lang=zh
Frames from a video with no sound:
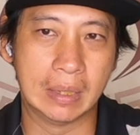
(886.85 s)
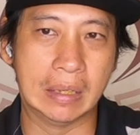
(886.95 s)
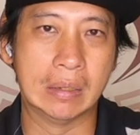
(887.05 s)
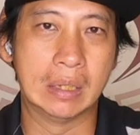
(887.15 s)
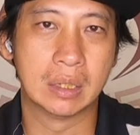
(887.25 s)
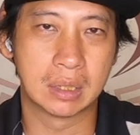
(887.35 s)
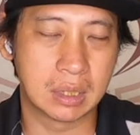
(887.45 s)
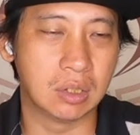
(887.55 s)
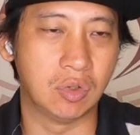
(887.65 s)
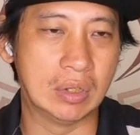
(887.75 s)
那
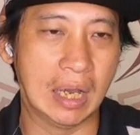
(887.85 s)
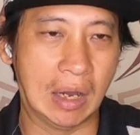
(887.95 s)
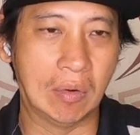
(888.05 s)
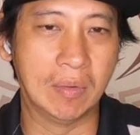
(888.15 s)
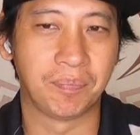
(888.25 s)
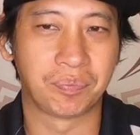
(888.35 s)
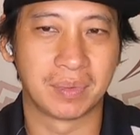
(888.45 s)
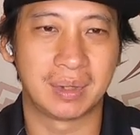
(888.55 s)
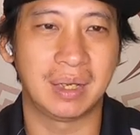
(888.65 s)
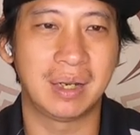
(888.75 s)
至于好，
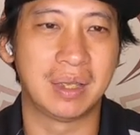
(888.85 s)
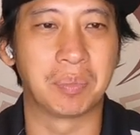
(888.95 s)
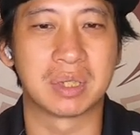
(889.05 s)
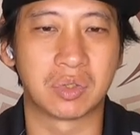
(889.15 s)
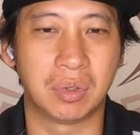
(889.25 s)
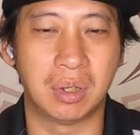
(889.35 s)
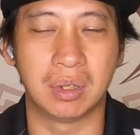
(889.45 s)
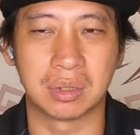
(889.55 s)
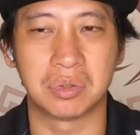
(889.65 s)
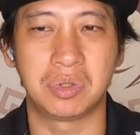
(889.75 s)
当然也不是说
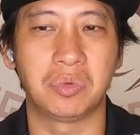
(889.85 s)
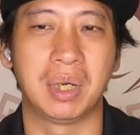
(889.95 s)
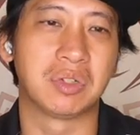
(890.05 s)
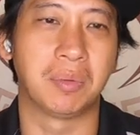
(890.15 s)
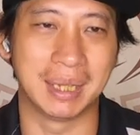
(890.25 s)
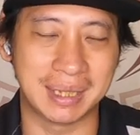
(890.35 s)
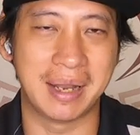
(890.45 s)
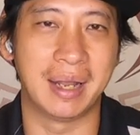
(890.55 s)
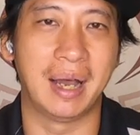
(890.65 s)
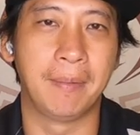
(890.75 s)
哦就就完全完
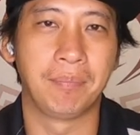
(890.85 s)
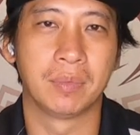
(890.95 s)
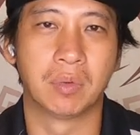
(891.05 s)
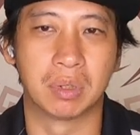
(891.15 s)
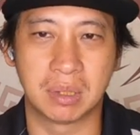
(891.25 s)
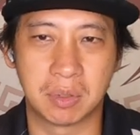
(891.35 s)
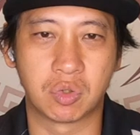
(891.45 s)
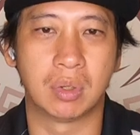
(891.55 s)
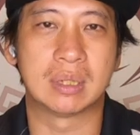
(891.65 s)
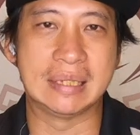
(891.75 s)
蛋啦。我这么
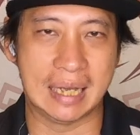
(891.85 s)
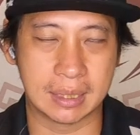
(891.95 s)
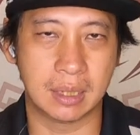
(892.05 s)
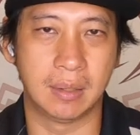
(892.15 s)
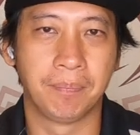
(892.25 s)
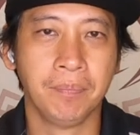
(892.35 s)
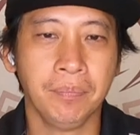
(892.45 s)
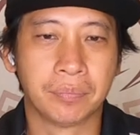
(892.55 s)
说，假设。